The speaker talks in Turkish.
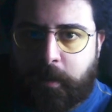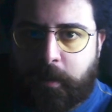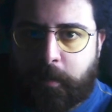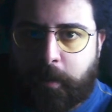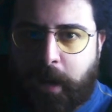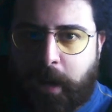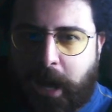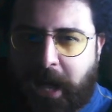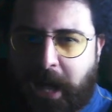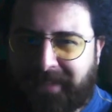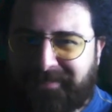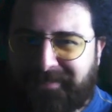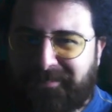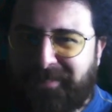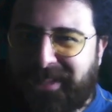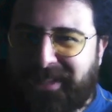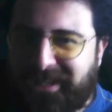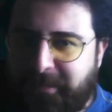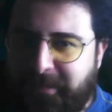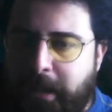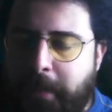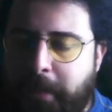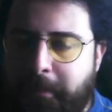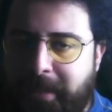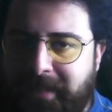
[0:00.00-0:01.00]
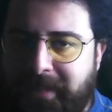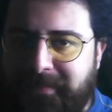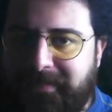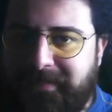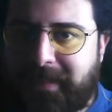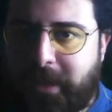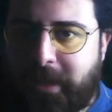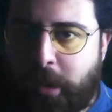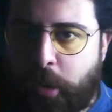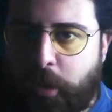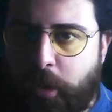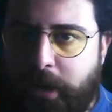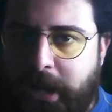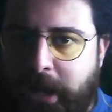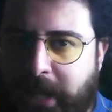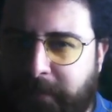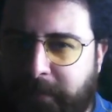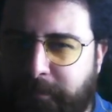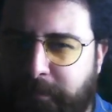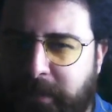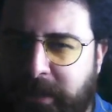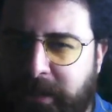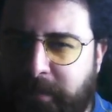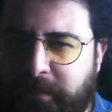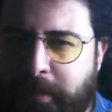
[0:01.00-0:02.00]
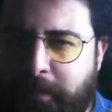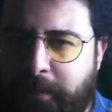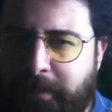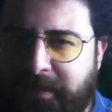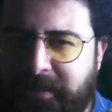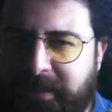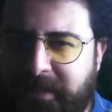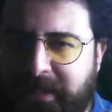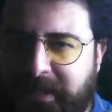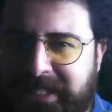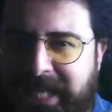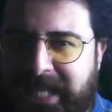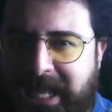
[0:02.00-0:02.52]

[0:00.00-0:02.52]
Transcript: Admir Mehmedi de öyle. Admir Mehmedi